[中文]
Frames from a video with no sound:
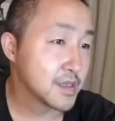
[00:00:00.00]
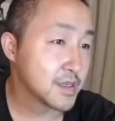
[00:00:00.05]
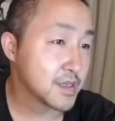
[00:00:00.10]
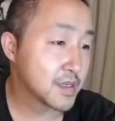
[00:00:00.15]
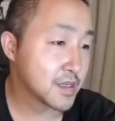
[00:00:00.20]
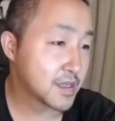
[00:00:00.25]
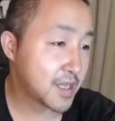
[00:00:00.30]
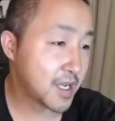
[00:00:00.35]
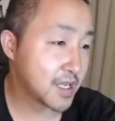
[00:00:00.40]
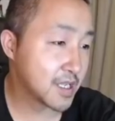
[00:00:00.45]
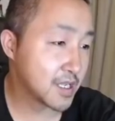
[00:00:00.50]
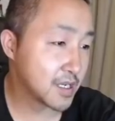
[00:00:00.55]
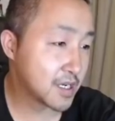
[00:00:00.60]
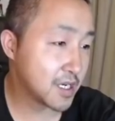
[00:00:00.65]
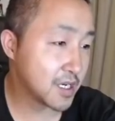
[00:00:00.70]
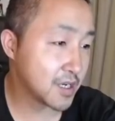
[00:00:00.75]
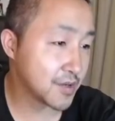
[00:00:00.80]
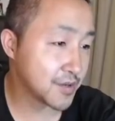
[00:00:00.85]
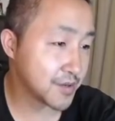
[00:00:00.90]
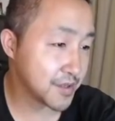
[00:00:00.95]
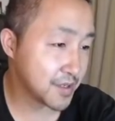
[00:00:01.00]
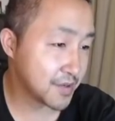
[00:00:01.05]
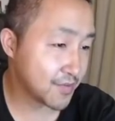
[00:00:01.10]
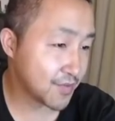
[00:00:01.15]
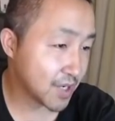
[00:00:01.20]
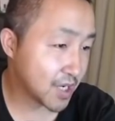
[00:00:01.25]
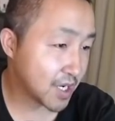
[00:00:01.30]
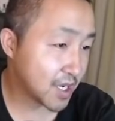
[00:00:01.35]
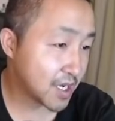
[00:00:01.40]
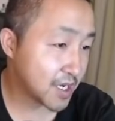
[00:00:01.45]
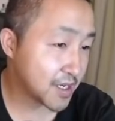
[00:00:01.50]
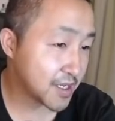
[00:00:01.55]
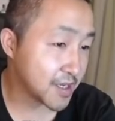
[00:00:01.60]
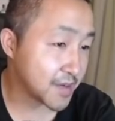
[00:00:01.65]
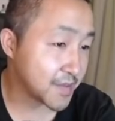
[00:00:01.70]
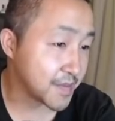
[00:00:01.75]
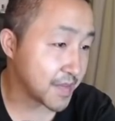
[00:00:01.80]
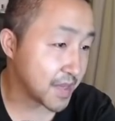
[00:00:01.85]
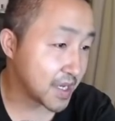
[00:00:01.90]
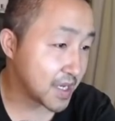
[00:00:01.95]
这个泰德克鲁兹，我看看
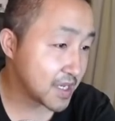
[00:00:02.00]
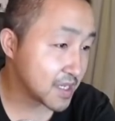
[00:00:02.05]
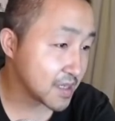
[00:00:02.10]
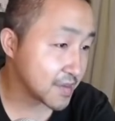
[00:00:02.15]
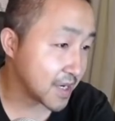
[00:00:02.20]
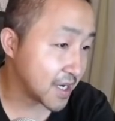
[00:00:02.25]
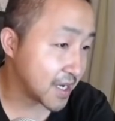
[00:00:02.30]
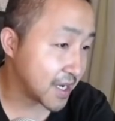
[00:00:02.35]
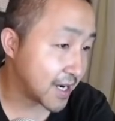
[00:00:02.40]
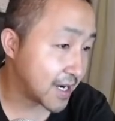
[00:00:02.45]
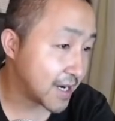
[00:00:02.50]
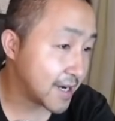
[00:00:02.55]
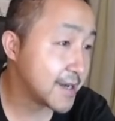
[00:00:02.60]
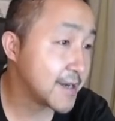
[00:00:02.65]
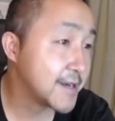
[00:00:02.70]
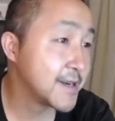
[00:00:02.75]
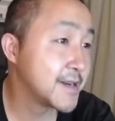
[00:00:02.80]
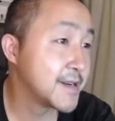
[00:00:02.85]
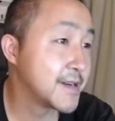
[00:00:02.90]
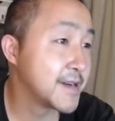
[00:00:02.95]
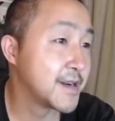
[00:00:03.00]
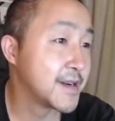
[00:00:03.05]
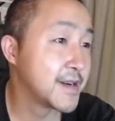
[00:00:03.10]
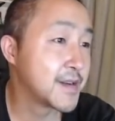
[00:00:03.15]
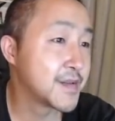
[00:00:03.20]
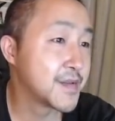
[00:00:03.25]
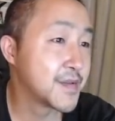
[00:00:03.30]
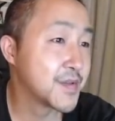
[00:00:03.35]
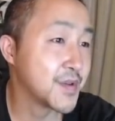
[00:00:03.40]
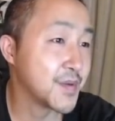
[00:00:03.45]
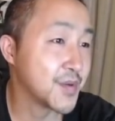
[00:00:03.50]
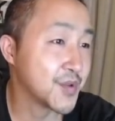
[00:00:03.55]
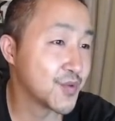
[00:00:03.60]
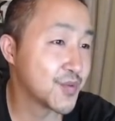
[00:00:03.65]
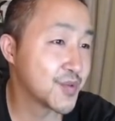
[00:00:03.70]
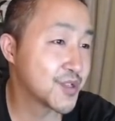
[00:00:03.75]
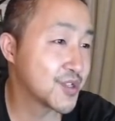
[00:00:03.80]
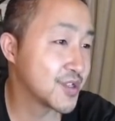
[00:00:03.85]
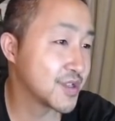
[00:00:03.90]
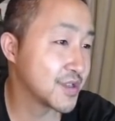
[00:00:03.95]
也没什么呀，啊，怎么就
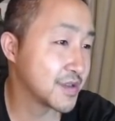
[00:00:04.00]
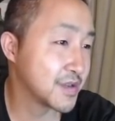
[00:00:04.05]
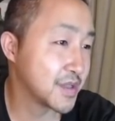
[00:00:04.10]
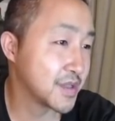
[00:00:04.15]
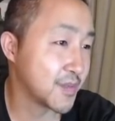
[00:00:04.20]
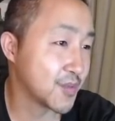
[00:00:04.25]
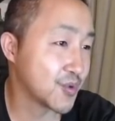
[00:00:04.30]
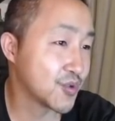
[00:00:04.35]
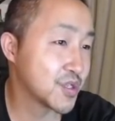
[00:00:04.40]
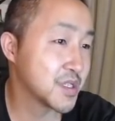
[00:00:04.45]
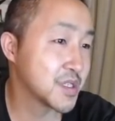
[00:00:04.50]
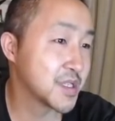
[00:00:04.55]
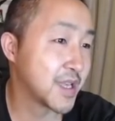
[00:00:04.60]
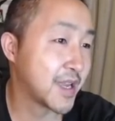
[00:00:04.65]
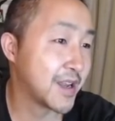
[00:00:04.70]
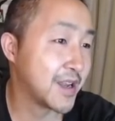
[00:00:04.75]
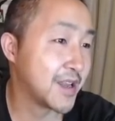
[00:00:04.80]
不怎么就制裁